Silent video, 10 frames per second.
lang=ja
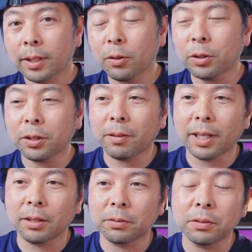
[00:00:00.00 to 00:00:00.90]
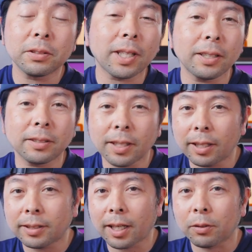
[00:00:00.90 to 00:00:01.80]
よく言われる
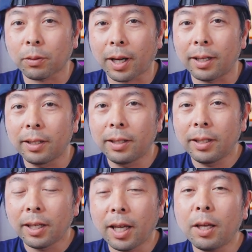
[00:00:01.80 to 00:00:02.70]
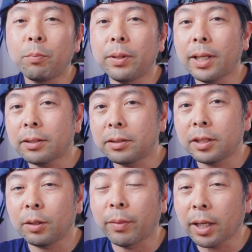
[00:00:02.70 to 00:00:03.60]
フルサイズセンサーとか
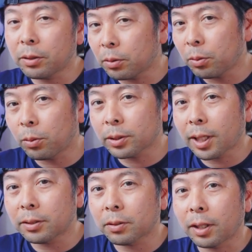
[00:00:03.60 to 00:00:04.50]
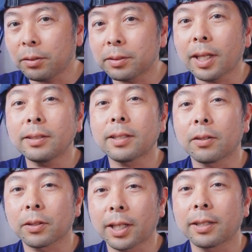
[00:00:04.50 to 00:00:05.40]
APS-C マイクロフォーサーズとかいうセンサー
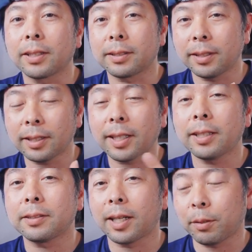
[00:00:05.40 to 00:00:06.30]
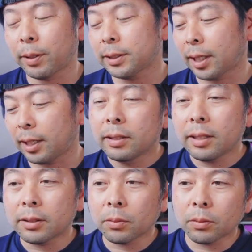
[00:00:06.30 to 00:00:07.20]
の規格ですねサイズがありまして
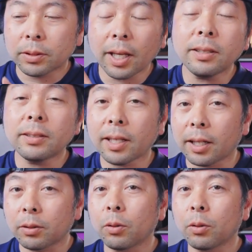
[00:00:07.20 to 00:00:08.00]
でそのセンサー